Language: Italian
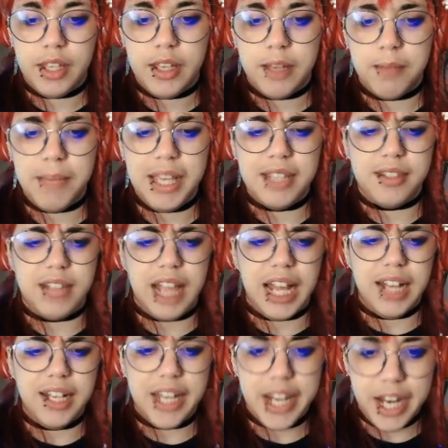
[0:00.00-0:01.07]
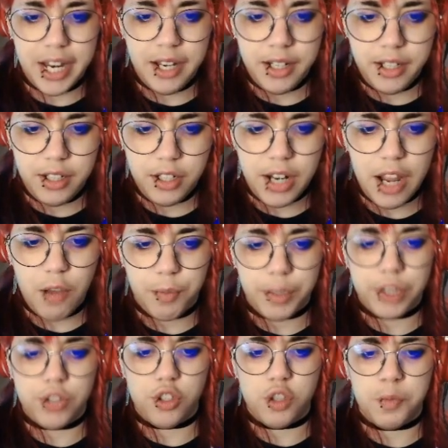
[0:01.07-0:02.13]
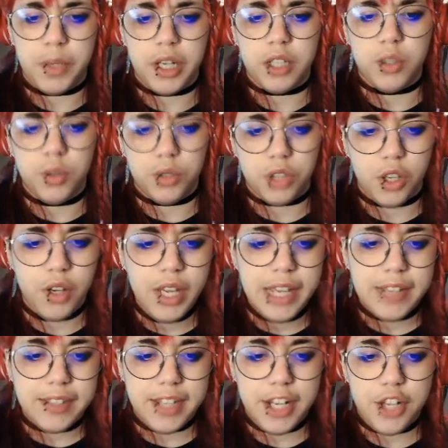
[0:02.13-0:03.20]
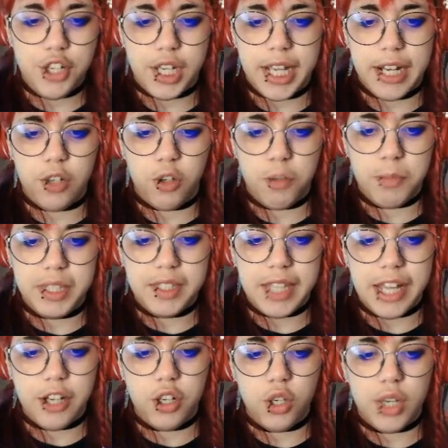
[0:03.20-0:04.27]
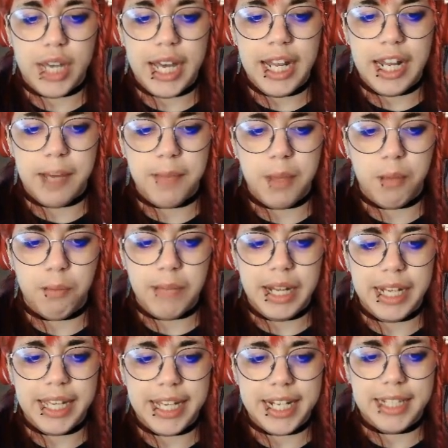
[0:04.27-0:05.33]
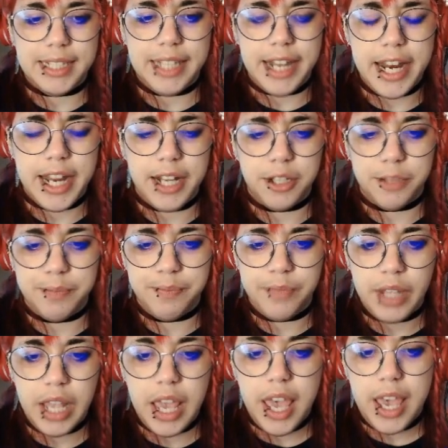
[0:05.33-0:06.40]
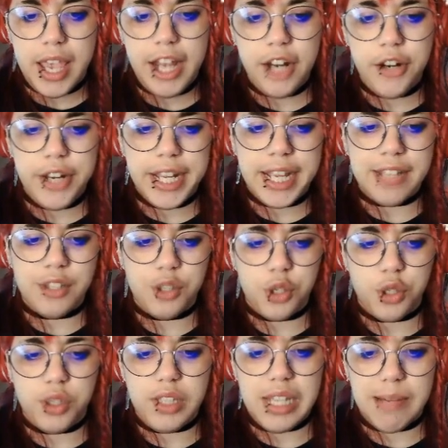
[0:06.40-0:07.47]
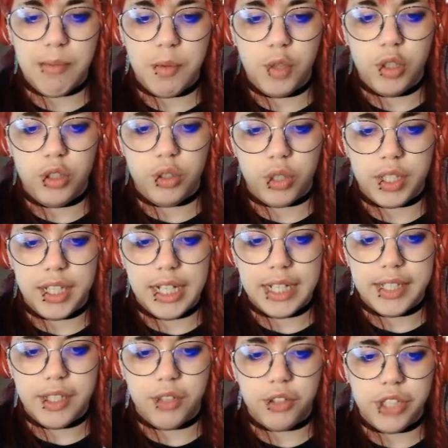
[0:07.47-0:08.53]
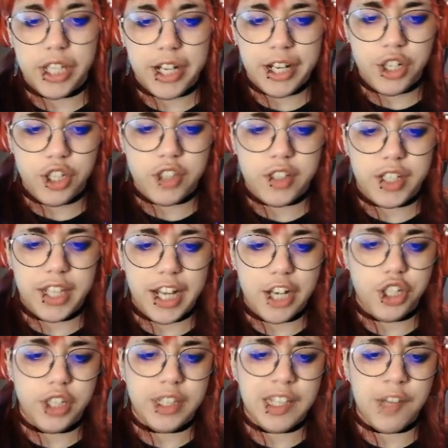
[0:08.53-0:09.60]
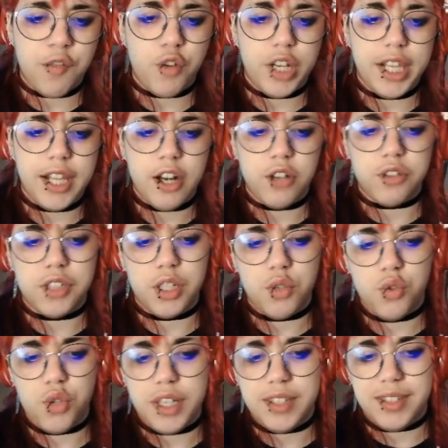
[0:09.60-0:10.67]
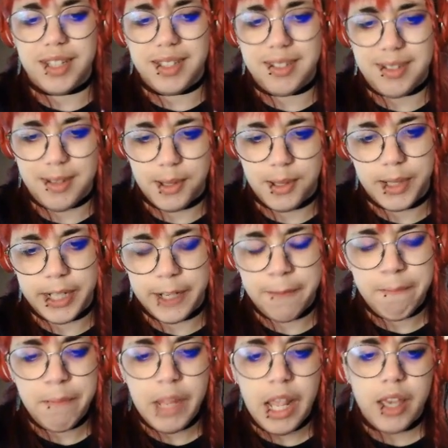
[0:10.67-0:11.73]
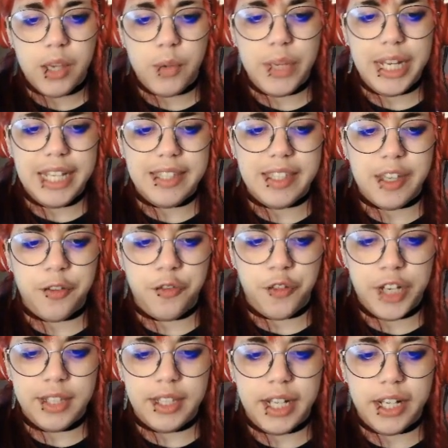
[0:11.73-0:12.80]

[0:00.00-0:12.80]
Mistelleri? Non è un posto sperduto? Si dice che il commissario locale abbia un bel caratterino. In ogni caso non siamo molto ordinati con il registro delle città fuori dalla nostra giurisdizione, quindi se ha fretta le